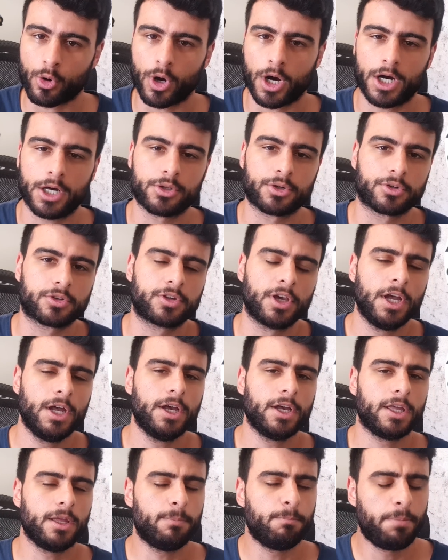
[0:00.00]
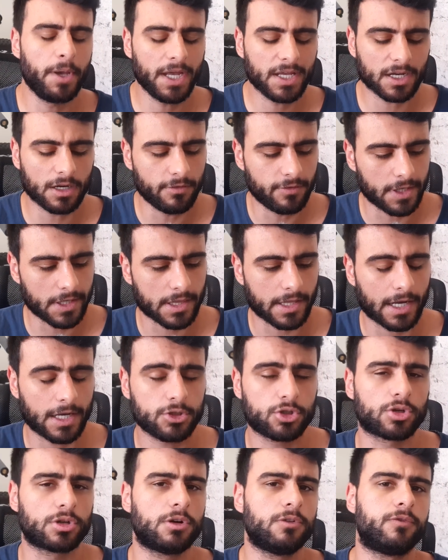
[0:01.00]
Quadros e bem na
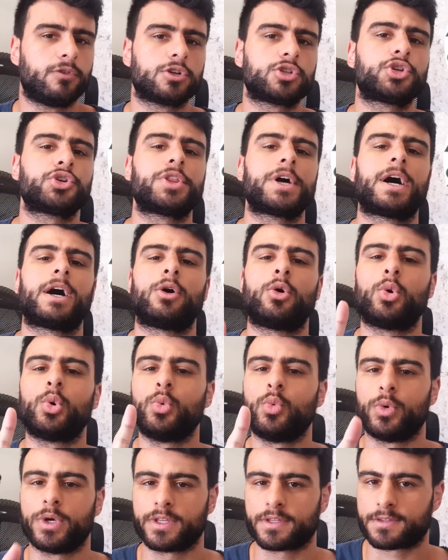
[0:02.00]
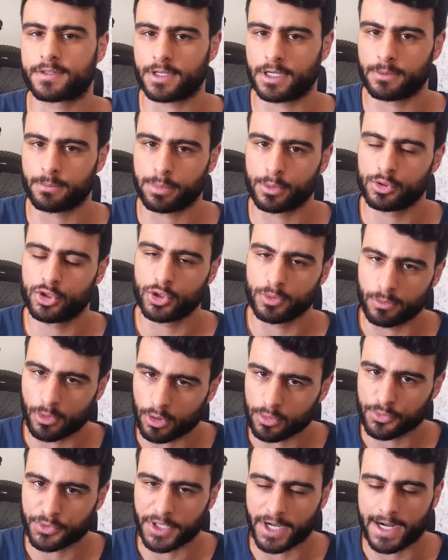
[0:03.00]
verdade eu não vou te dar um exemplo de
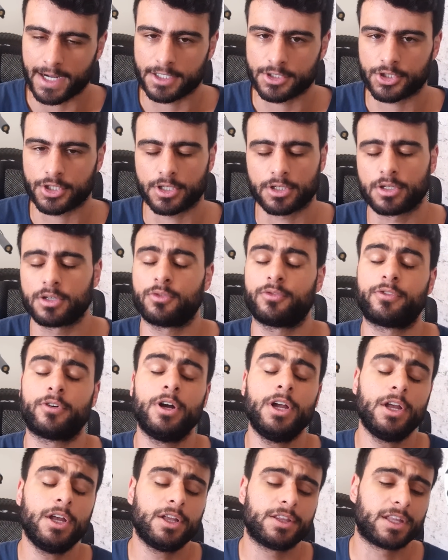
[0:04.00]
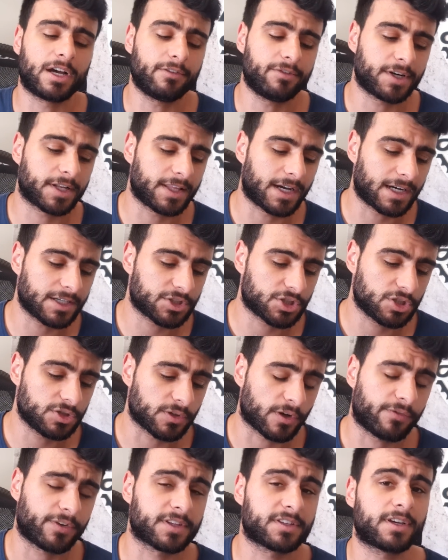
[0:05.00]
montagem. Vou... Na verdade, a gente
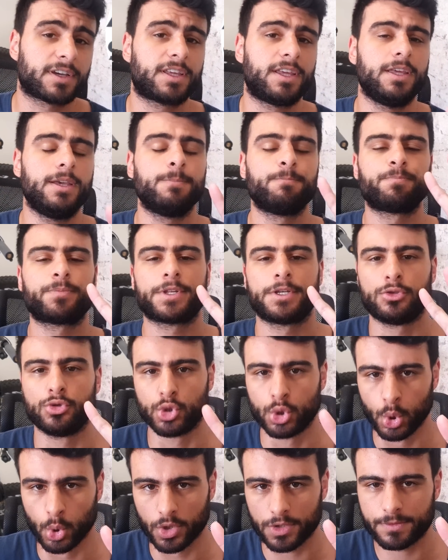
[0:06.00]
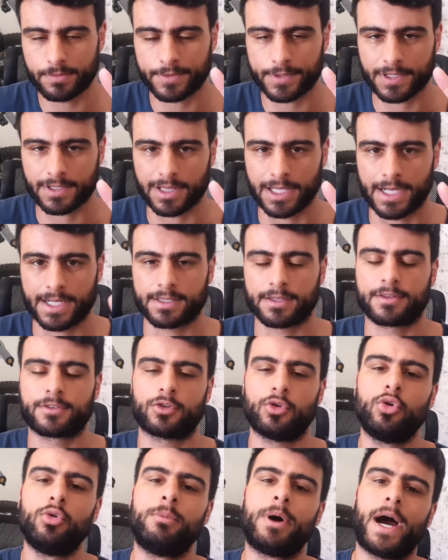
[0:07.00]
vai fazer aqui duas bicicletas,
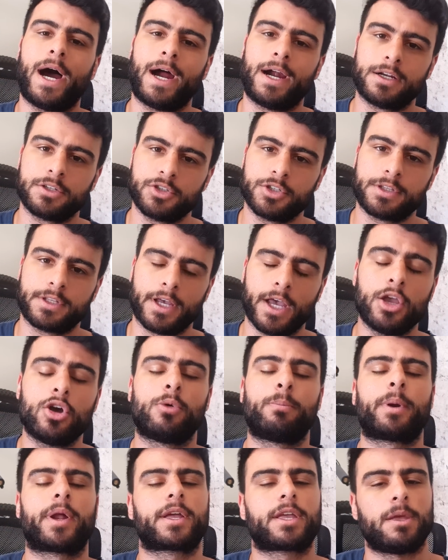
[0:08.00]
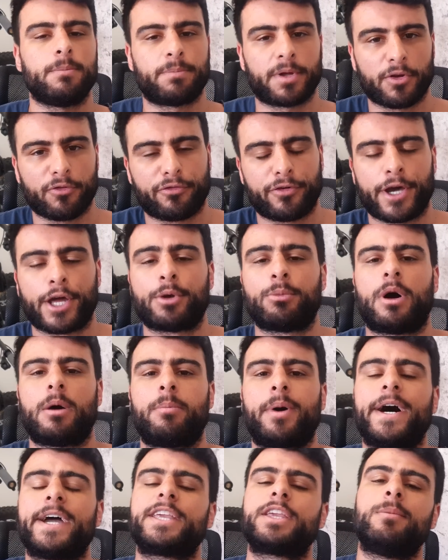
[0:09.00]
uma hardtail para quem prefere uma
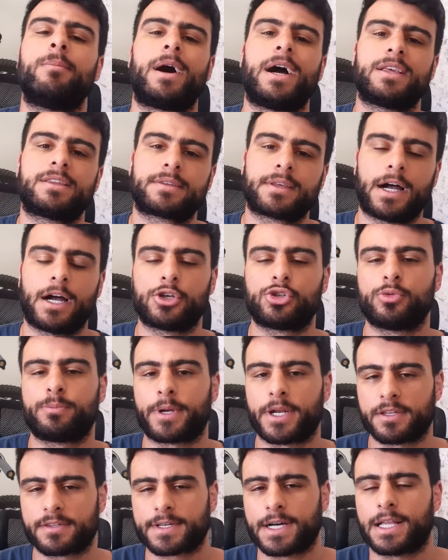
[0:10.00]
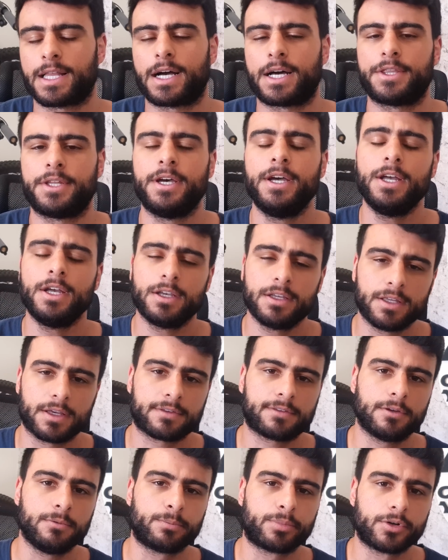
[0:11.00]
bike mais ágil para escalada e
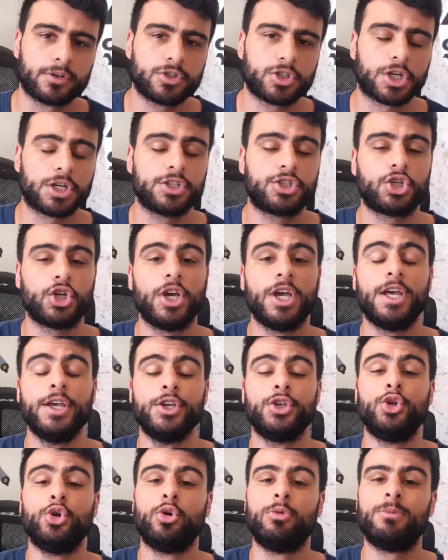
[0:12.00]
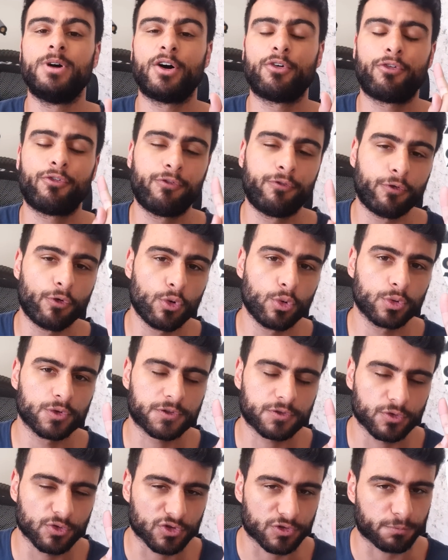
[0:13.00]
assim por diante, e uma full
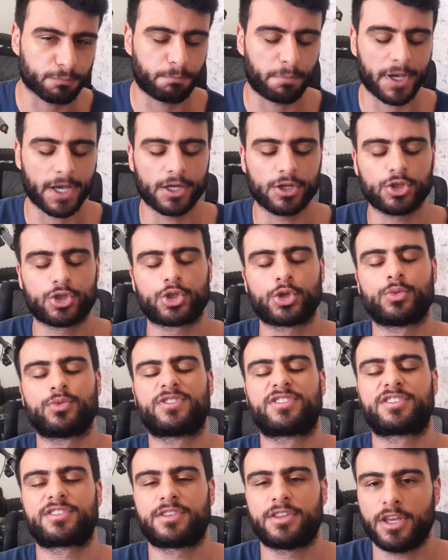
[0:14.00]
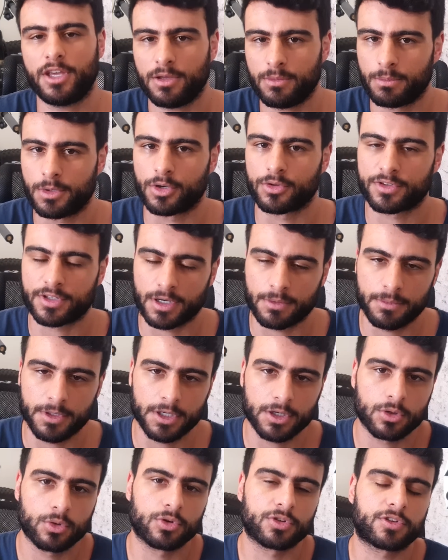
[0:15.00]
suspension. Sim, meus
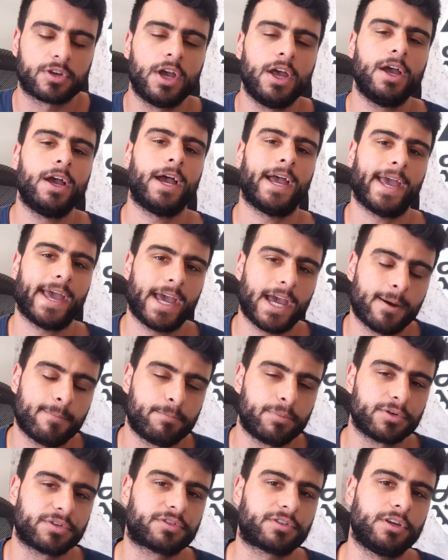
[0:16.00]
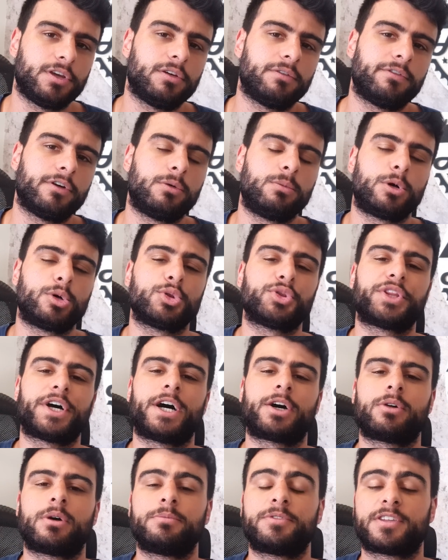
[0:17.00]
amigos, é possível
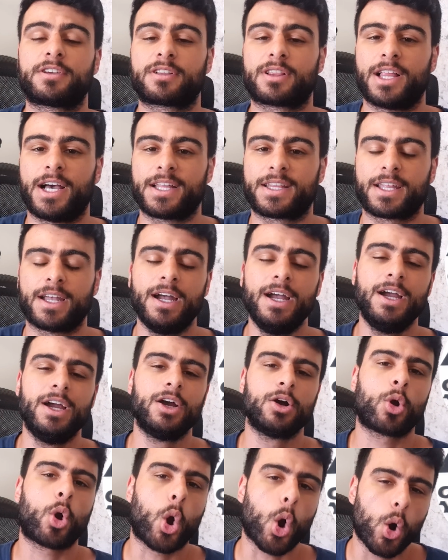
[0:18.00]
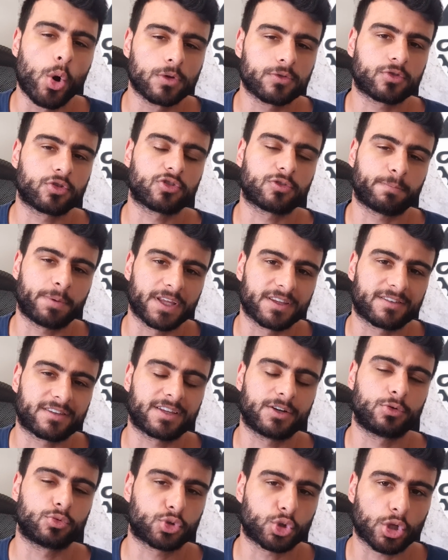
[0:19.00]
montar uma bicicleta com
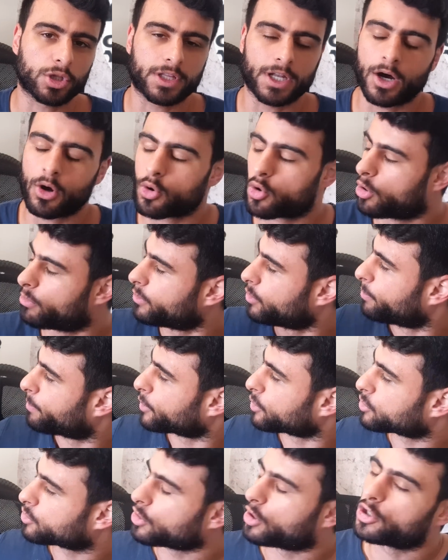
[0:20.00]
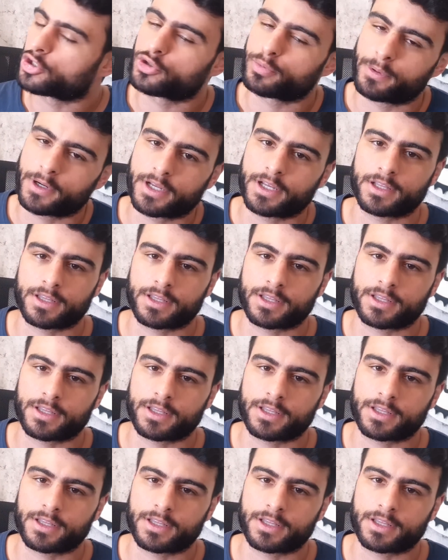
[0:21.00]
suspensão total, como o protótipo aqui